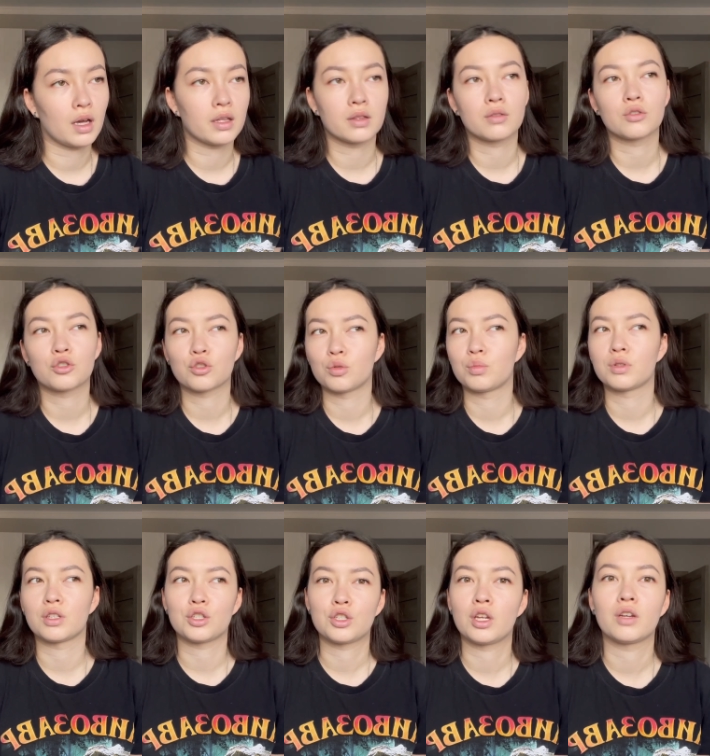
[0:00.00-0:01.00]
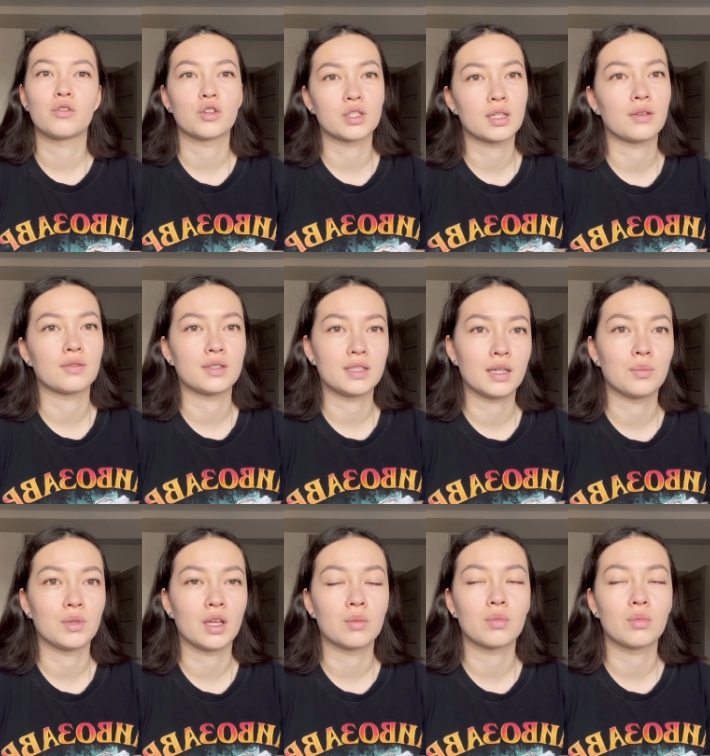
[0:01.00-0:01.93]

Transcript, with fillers: а, чтобы, точнее, его совсем не